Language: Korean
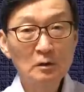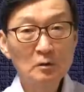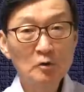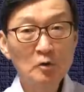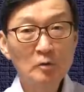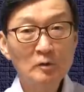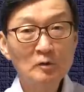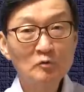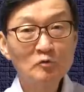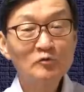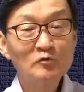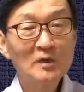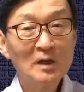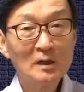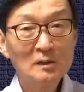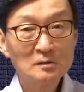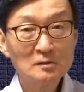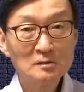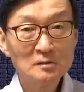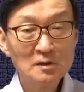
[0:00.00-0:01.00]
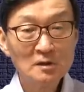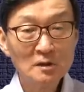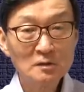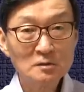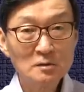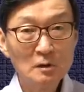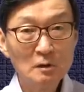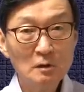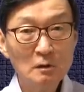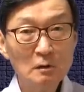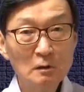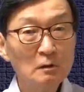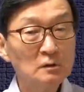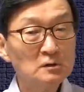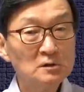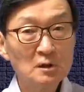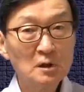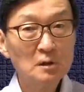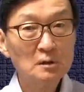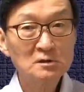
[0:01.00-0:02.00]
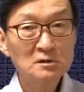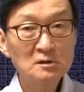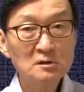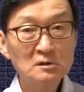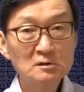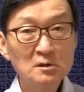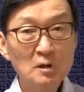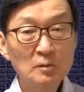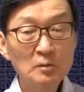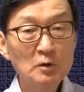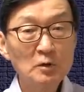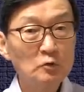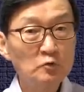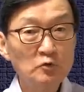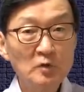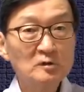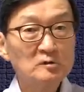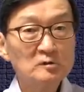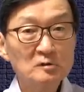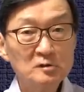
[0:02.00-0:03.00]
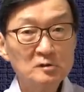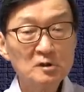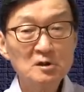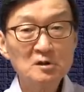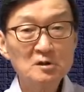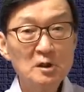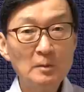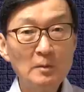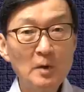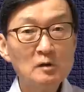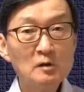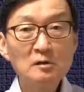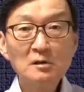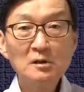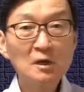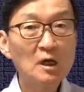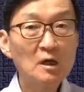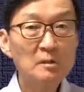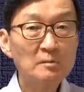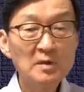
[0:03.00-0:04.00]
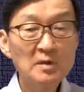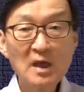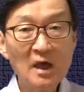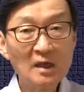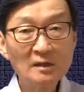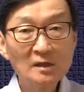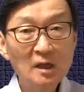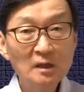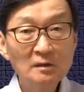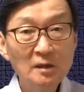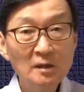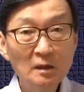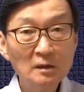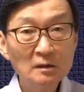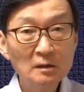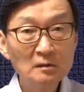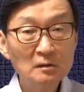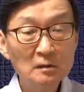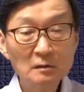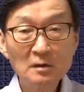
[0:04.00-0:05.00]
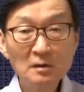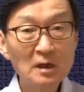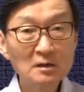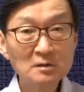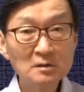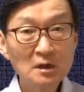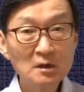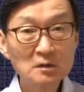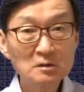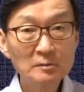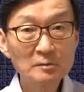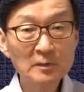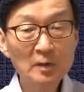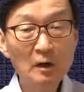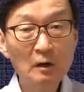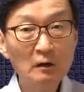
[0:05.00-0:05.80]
이번 우크라이나 전쟁에서 러시아 시스템이 US 시스템하고 게임이 안 된다는 게 드러나지 않습니까?